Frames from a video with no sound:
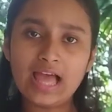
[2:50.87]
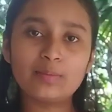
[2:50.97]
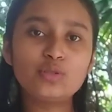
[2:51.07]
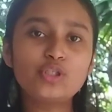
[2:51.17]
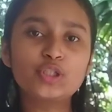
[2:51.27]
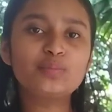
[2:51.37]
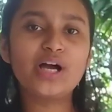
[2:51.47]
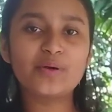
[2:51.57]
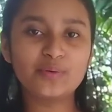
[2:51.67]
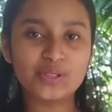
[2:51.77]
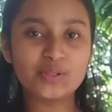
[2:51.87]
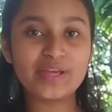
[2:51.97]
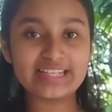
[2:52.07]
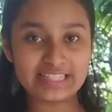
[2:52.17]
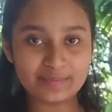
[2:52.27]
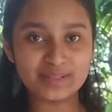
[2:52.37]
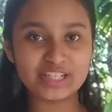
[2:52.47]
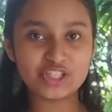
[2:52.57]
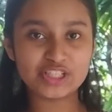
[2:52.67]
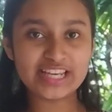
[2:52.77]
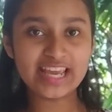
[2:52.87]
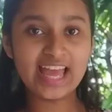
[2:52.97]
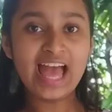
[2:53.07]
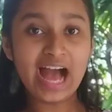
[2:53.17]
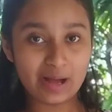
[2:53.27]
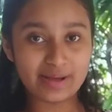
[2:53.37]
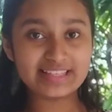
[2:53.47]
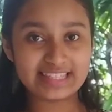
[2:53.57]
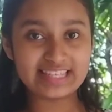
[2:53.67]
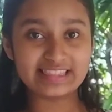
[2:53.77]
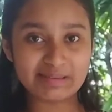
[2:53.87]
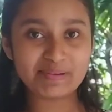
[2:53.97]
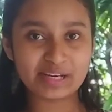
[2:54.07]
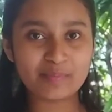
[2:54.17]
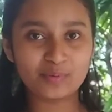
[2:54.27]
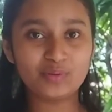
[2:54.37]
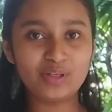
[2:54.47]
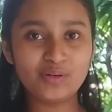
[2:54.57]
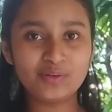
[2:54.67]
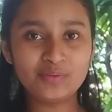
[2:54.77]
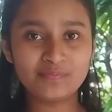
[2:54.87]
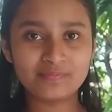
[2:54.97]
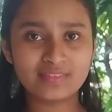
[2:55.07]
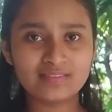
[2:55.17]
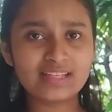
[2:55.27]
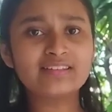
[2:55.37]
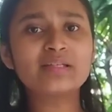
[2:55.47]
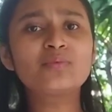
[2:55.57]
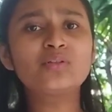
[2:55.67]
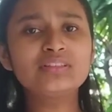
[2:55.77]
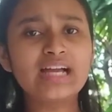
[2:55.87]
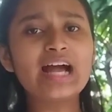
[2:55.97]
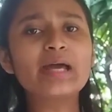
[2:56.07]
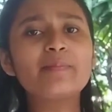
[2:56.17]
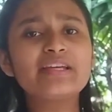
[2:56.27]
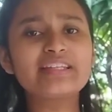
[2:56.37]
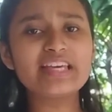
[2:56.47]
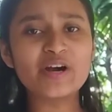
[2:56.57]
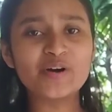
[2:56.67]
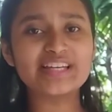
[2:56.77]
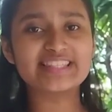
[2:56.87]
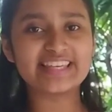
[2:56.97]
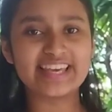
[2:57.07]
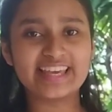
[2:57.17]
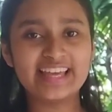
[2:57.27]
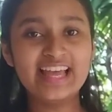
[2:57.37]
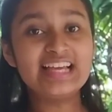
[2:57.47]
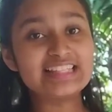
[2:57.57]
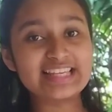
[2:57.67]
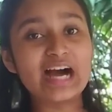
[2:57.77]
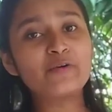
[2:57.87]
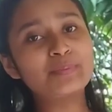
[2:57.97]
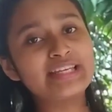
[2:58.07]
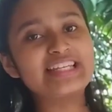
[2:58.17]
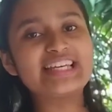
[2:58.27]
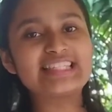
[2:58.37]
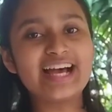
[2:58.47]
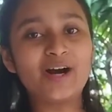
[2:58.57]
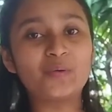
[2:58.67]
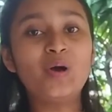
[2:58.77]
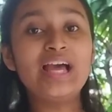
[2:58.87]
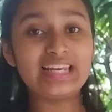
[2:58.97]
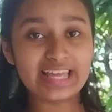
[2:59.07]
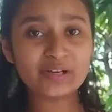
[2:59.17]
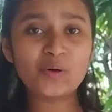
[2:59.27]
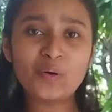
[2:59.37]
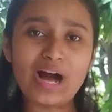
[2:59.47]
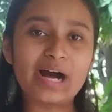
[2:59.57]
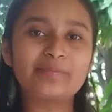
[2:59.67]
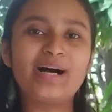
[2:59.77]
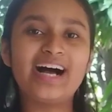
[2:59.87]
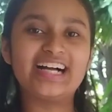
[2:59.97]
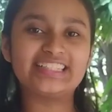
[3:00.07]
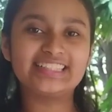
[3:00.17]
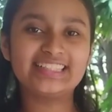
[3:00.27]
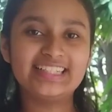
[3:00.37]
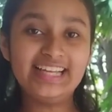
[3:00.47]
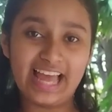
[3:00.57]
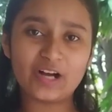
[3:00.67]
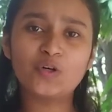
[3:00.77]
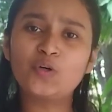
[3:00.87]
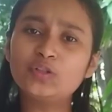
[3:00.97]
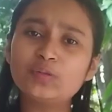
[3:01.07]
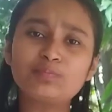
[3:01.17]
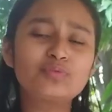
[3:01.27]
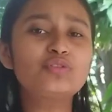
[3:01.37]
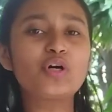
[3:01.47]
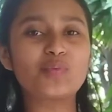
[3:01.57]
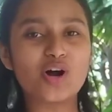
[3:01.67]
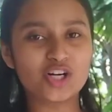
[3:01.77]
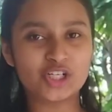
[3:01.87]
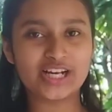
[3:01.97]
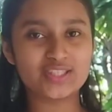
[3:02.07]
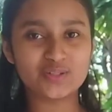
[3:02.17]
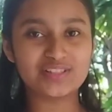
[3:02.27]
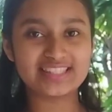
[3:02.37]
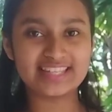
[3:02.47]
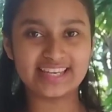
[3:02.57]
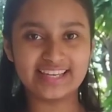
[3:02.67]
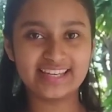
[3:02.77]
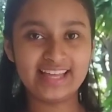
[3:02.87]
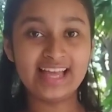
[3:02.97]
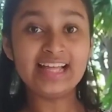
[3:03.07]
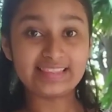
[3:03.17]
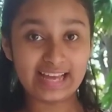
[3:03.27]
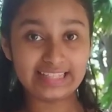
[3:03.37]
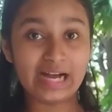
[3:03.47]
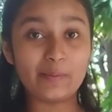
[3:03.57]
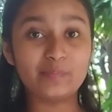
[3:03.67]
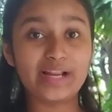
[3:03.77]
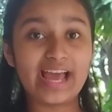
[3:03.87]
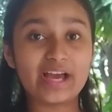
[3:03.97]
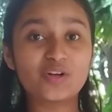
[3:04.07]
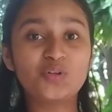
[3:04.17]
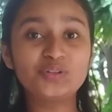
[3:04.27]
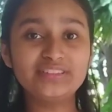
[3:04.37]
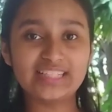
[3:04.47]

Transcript: এমন সময় অন্য একটি বৃষ্টি আমায় চিনতে পেরে বলল তাতে মন খারাপের কি হয়েছে যাও ফিরে যাও লেখো আবার এখন পুরো বর্ষা চলছে তাই আমরা এখন